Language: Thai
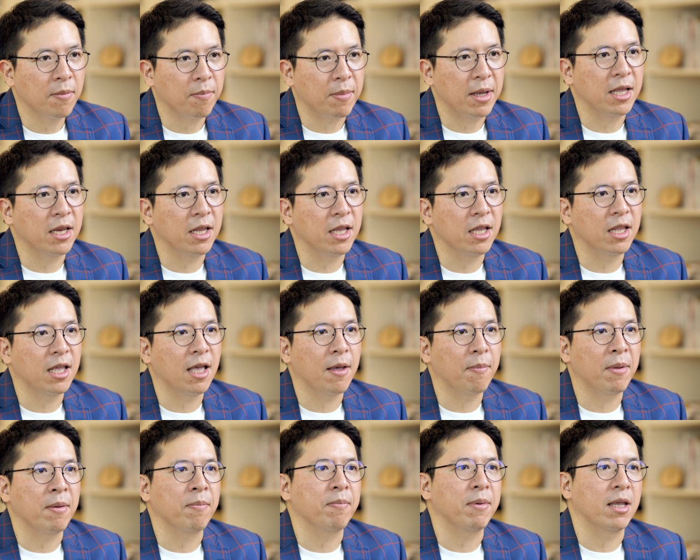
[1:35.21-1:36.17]
ปีนี้เนี่ย
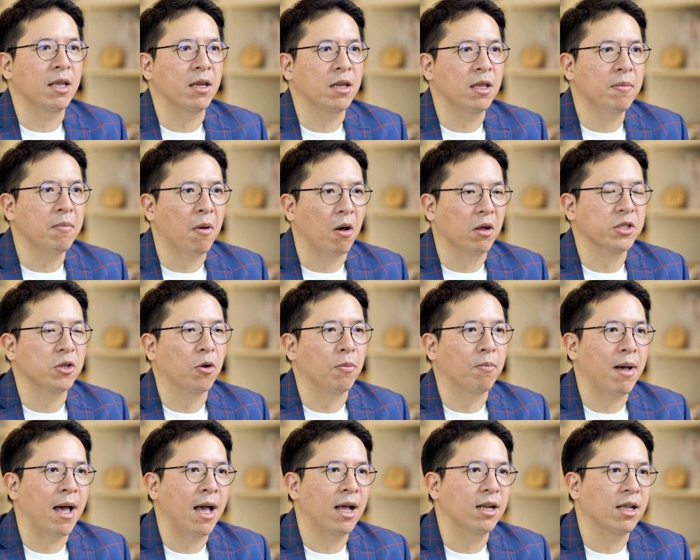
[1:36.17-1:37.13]
เป็นปีที่เหมาะสม
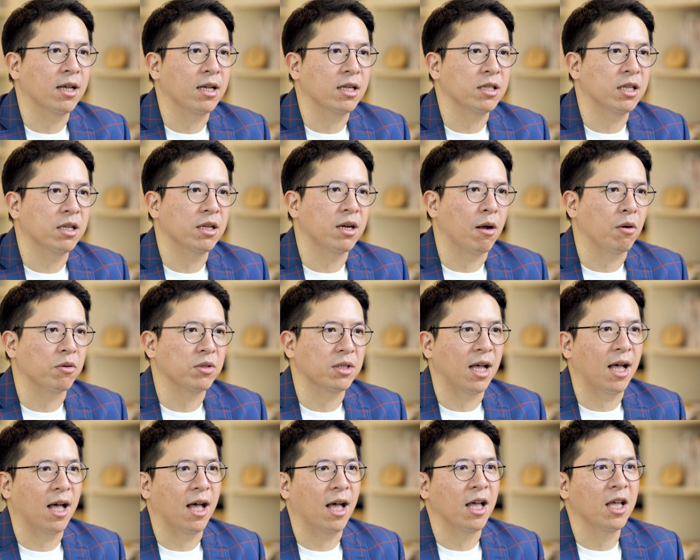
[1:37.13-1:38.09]
มากเลยที่เรา
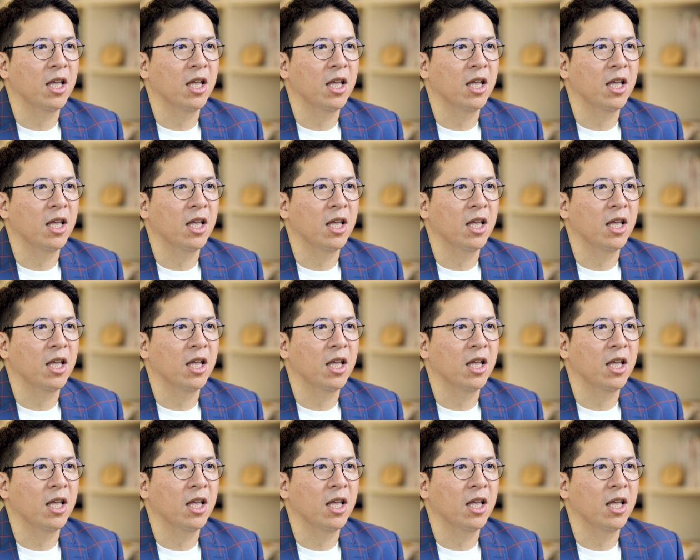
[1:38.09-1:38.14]
จะ